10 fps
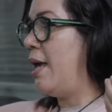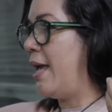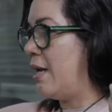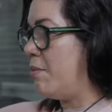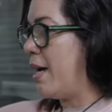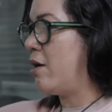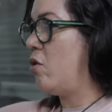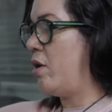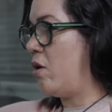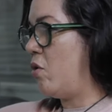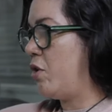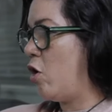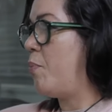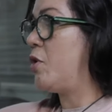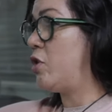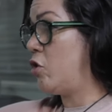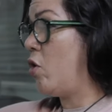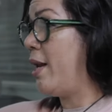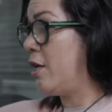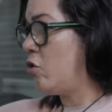en el marco de los
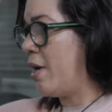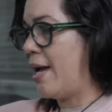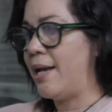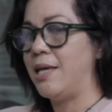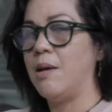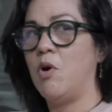procesos electorales y